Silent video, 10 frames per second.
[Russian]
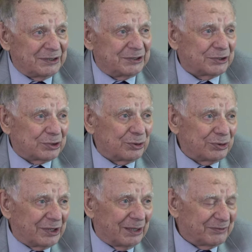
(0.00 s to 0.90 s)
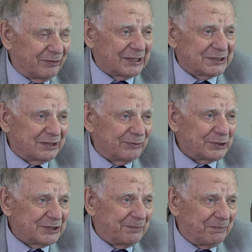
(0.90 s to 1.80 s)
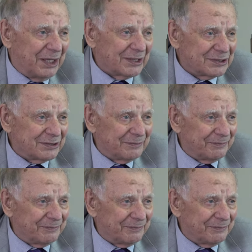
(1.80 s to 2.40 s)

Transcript: сижу, там 28 мест.